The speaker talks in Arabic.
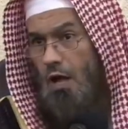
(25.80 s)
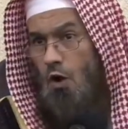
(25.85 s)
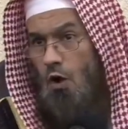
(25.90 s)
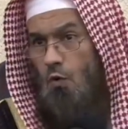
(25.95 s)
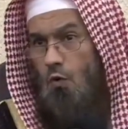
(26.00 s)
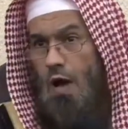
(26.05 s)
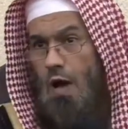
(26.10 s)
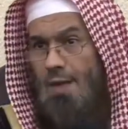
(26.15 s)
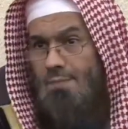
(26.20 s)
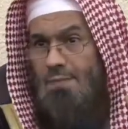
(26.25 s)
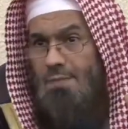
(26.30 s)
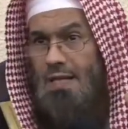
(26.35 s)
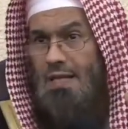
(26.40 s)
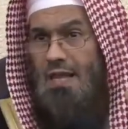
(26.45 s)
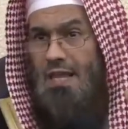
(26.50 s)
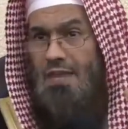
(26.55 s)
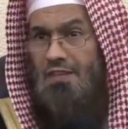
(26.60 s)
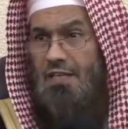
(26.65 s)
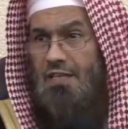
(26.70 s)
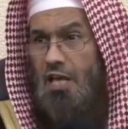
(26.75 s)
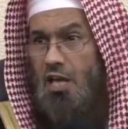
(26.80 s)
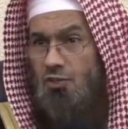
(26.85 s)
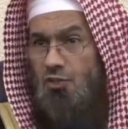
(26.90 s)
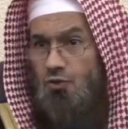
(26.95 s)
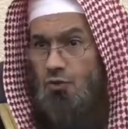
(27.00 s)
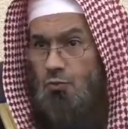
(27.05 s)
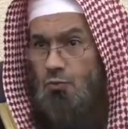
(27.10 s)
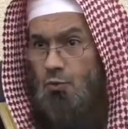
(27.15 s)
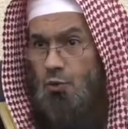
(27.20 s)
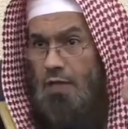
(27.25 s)
واما الذين
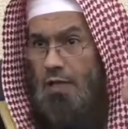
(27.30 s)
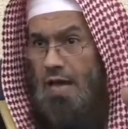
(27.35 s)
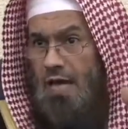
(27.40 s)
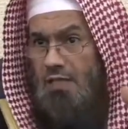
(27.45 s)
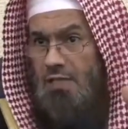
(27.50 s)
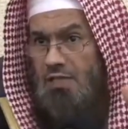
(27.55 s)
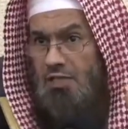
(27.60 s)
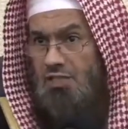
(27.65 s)
يزعمون ان